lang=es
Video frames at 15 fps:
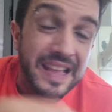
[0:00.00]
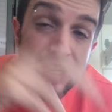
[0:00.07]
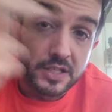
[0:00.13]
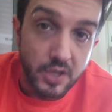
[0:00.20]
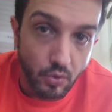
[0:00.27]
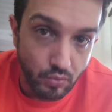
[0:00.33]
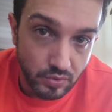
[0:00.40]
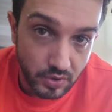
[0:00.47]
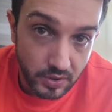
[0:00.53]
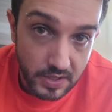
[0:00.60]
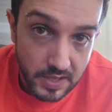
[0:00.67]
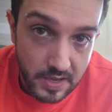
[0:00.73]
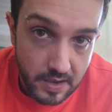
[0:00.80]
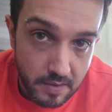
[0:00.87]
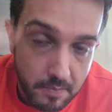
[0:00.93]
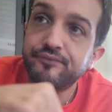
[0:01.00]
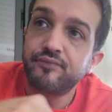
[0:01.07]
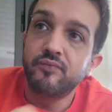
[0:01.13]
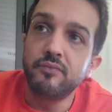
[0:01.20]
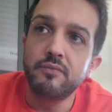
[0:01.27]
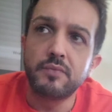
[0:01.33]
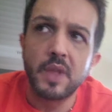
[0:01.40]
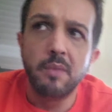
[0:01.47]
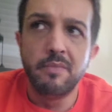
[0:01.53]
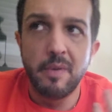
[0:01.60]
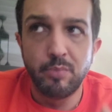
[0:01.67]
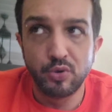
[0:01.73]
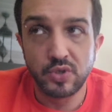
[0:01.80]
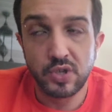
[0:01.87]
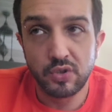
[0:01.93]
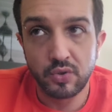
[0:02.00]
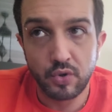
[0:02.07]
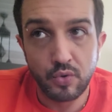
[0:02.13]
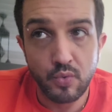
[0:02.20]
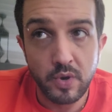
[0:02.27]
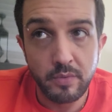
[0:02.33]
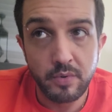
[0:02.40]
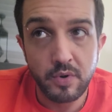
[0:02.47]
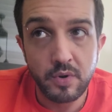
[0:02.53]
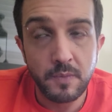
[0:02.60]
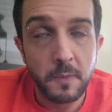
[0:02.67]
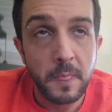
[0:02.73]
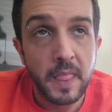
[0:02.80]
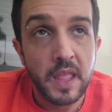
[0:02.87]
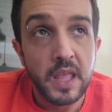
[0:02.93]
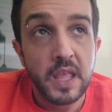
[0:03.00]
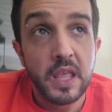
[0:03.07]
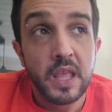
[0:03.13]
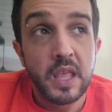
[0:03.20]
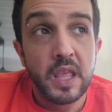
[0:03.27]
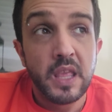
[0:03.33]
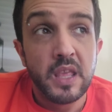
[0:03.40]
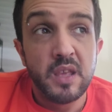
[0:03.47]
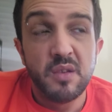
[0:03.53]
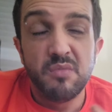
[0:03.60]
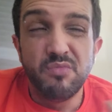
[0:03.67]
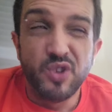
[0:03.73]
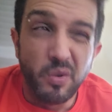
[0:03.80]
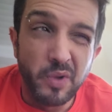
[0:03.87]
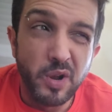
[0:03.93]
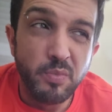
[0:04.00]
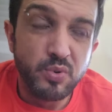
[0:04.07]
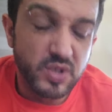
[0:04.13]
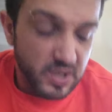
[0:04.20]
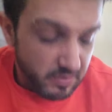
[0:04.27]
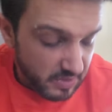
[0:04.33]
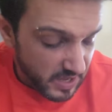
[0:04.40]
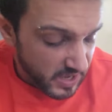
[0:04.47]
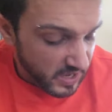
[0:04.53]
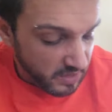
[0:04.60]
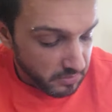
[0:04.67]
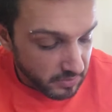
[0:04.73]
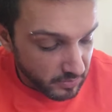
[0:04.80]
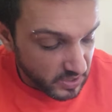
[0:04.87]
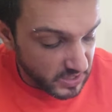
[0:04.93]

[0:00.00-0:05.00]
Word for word: El segundo día me puse otro nuevo. No me lo puse bien, me